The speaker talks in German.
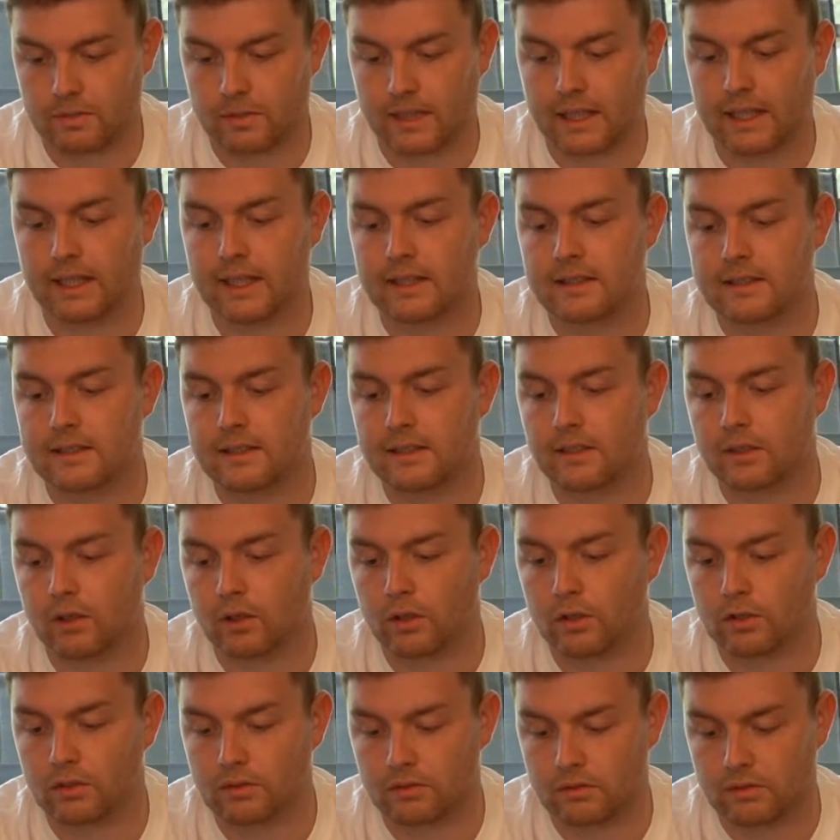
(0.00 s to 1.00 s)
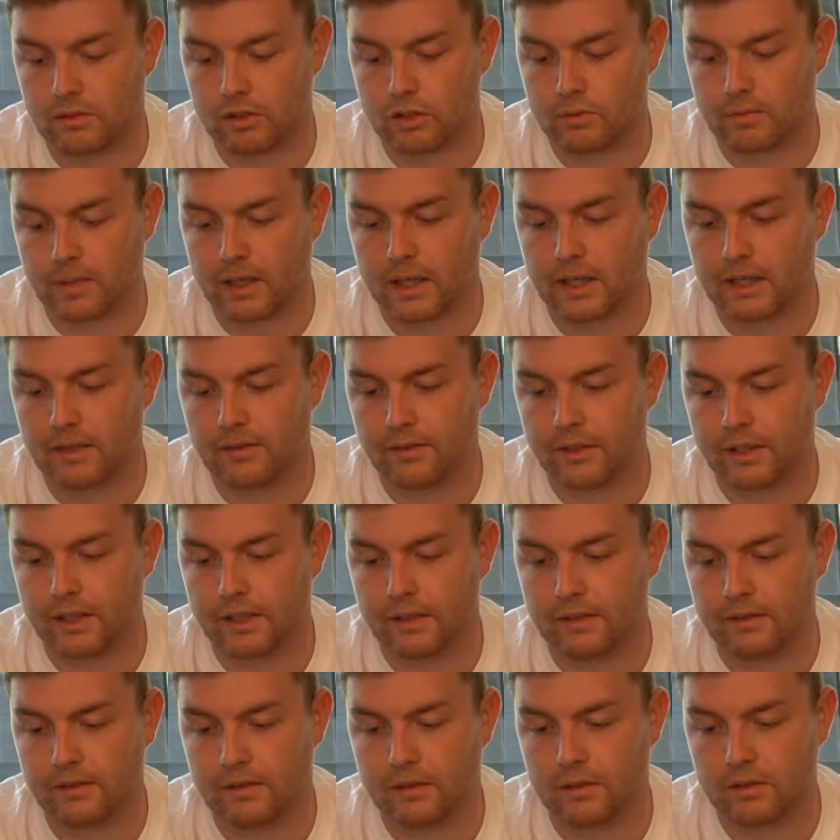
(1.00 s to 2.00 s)
Man kann jetzt hier noch eine Sprache
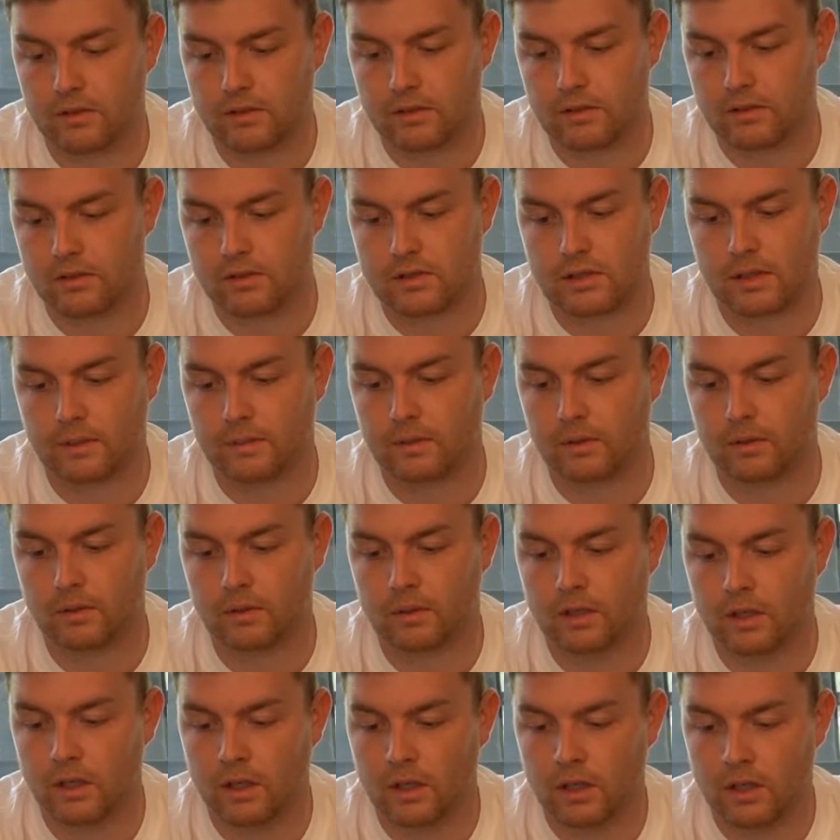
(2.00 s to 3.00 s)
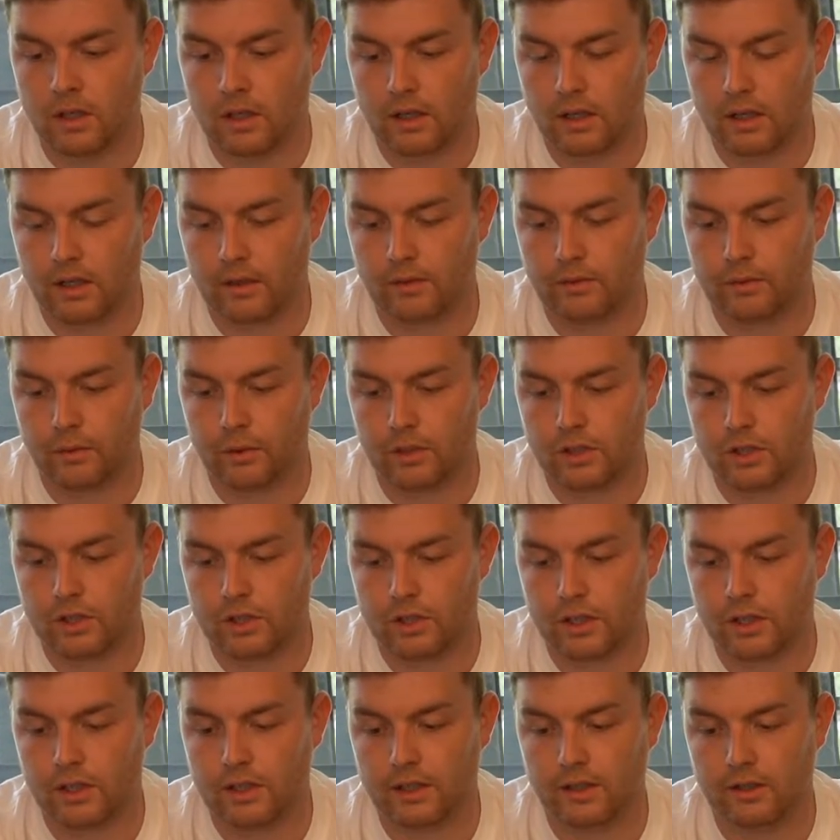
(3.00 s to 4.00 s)
wählen, ist aber äh,
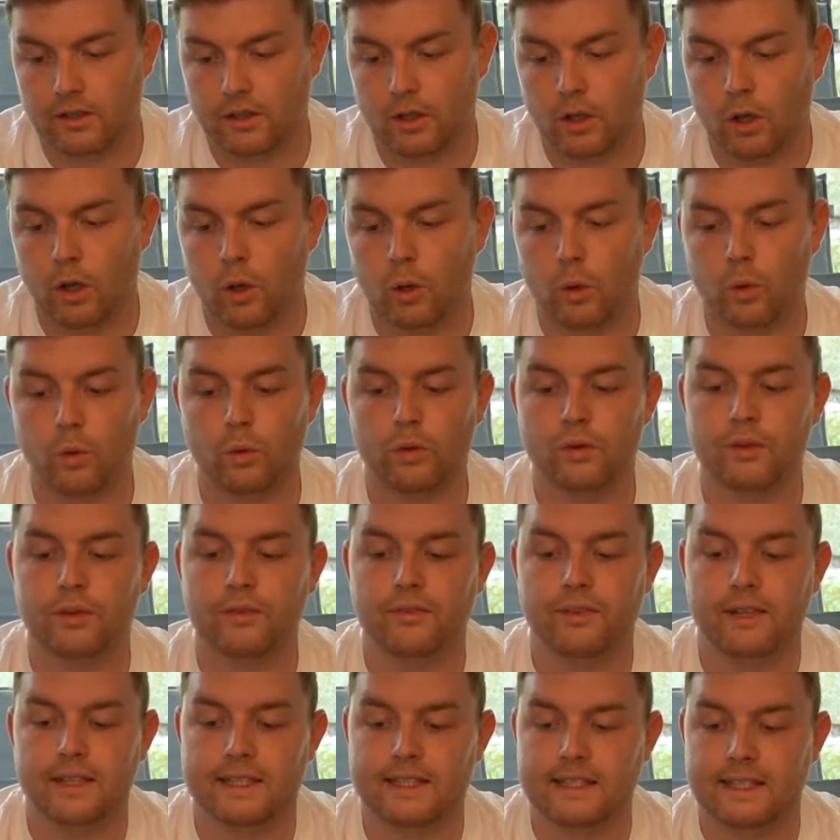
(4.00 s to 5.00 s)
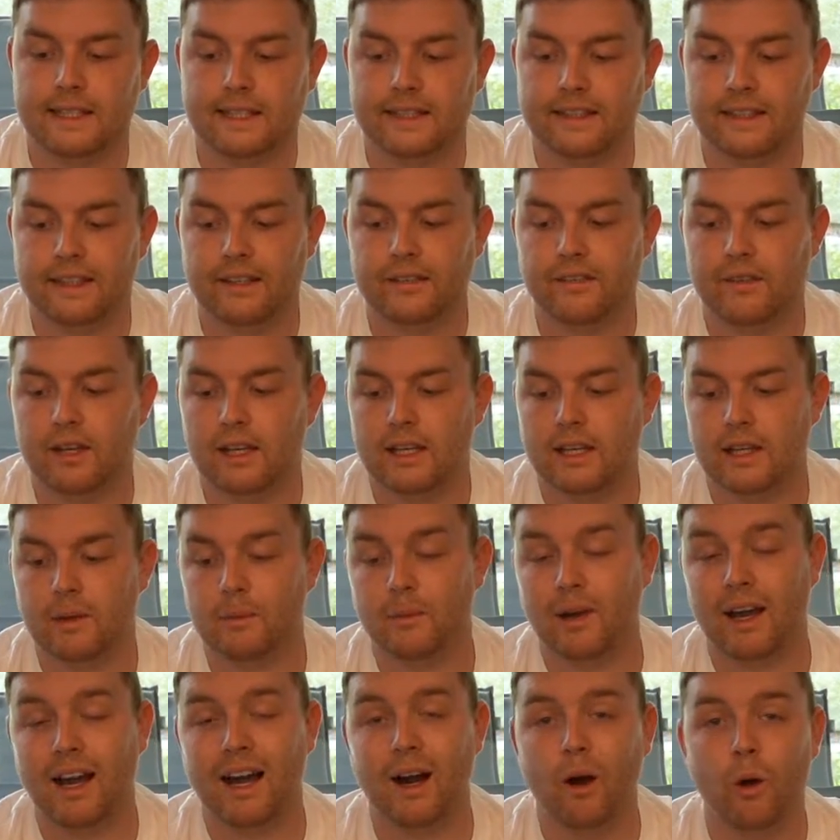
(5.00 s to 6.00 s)
vorinstalliert und festlegen, in
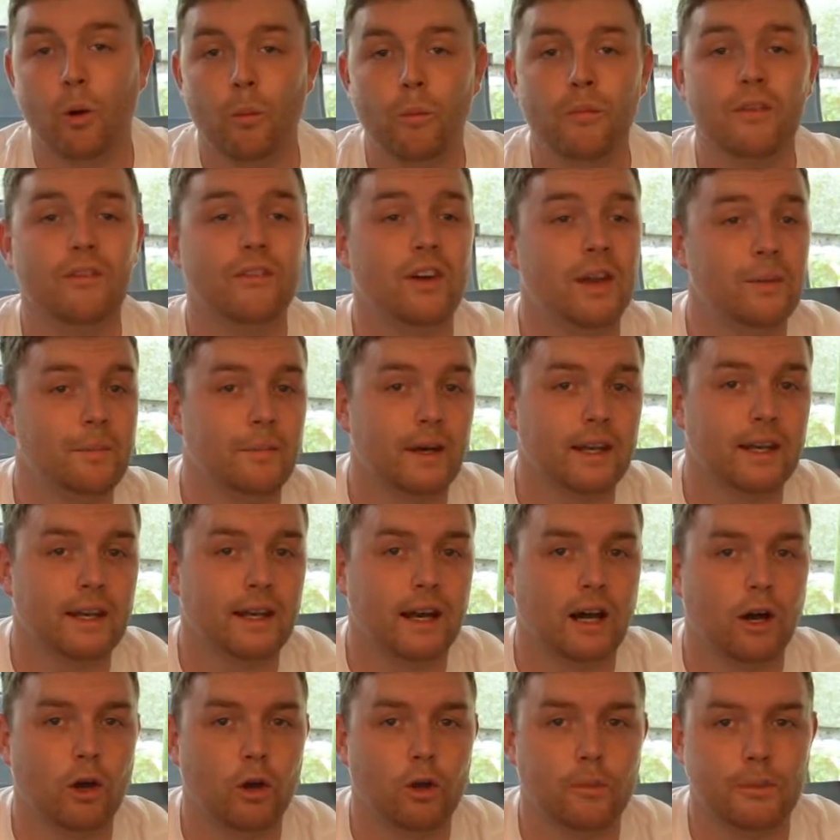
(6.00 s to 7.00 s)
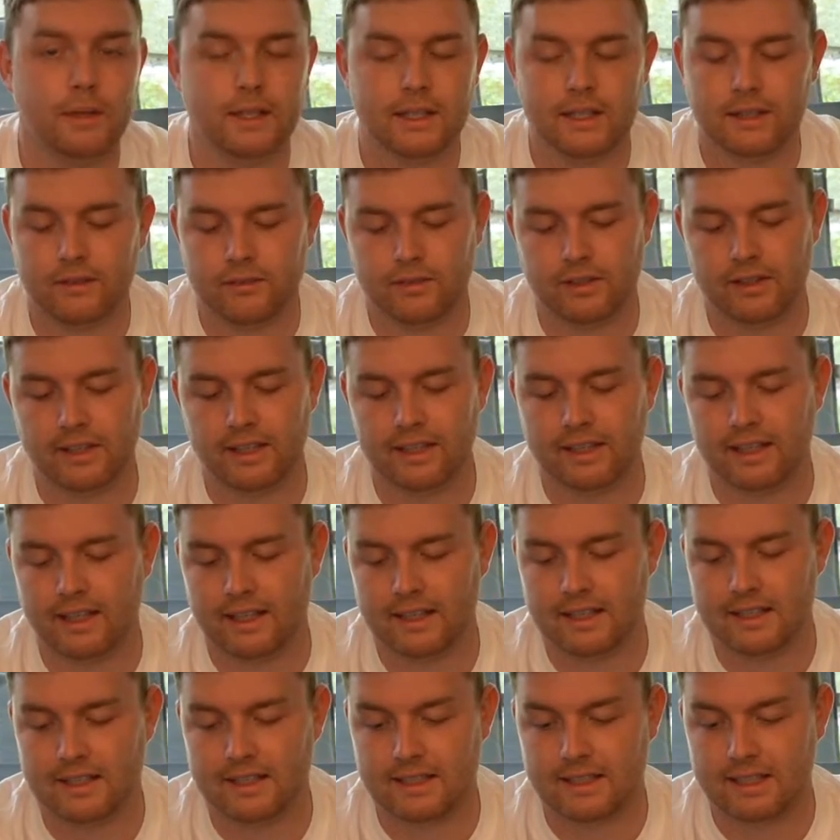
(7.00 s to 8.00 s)
welchem Raum, wenn man Räume definiert
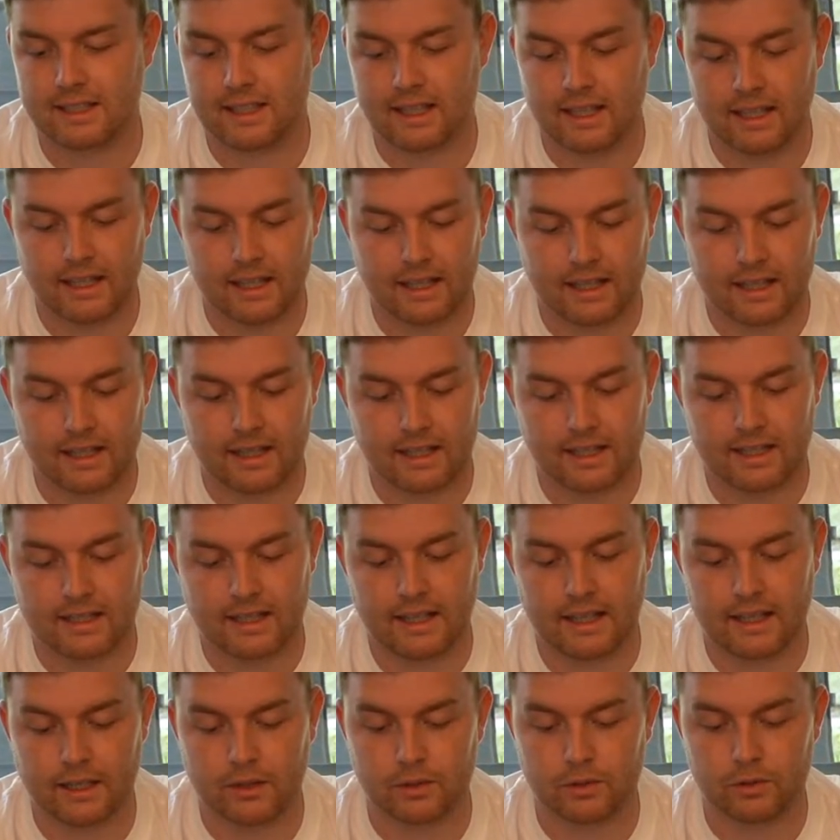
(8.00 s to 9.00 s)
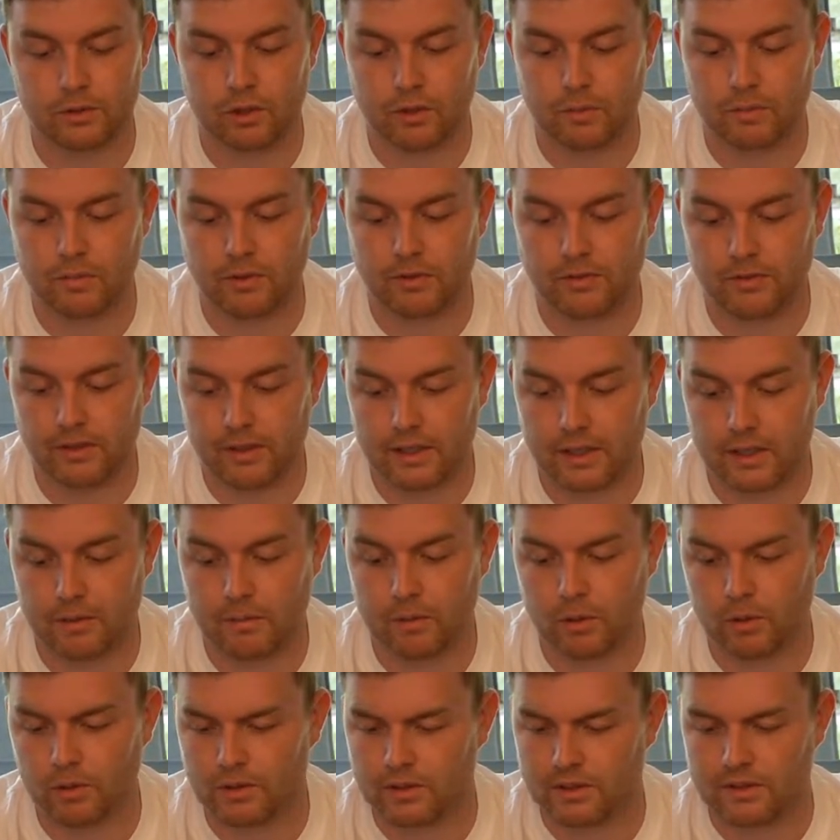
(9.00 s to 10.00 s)
hat, sich äh, der Echo dort befindet.
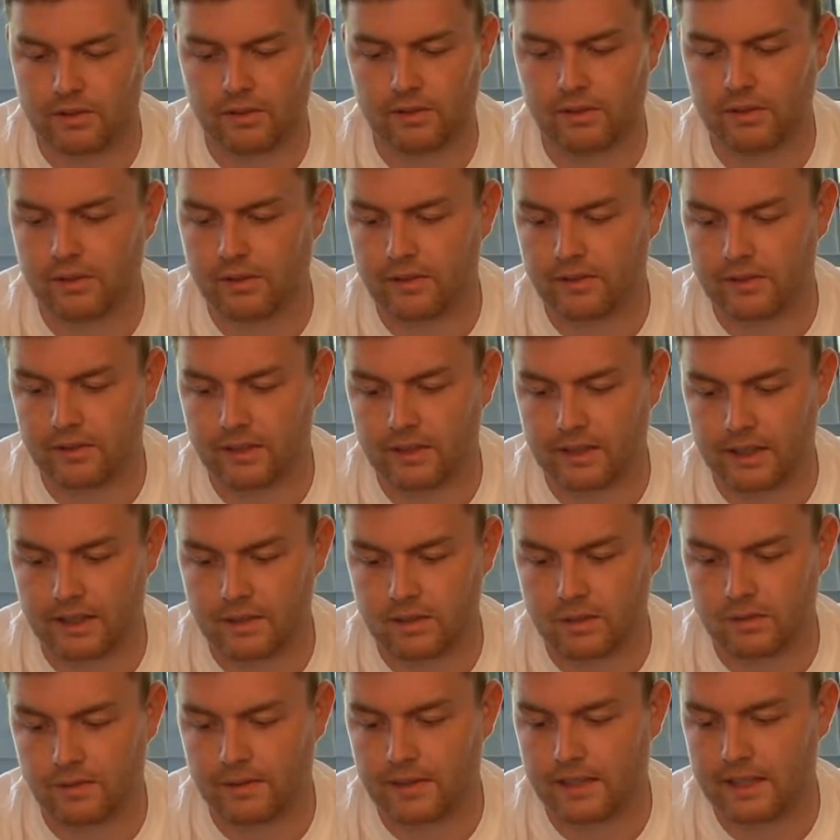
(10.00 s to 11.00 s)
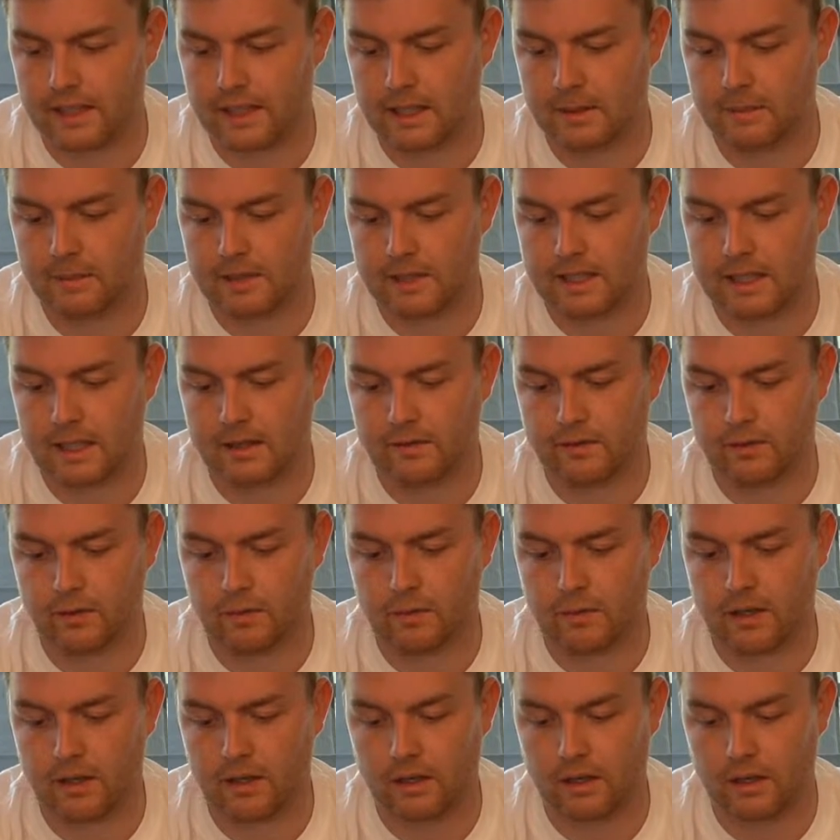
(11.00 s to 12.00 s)
Bei uns ist das jetzt nicht ganz so wild, ich nehme jetzt hier einfach
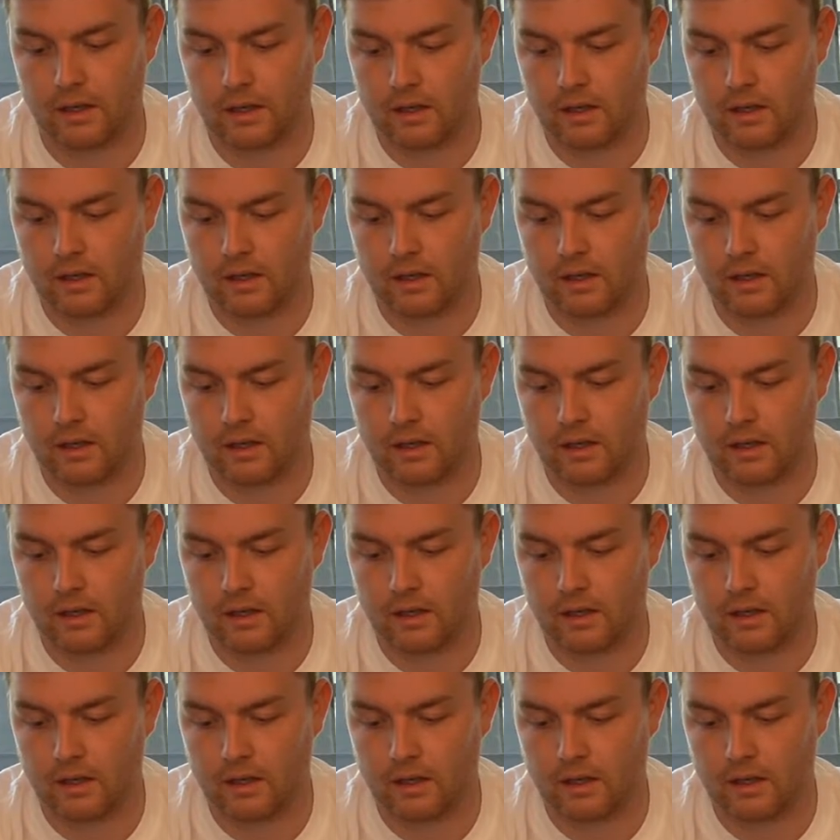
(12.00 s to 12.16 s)
mal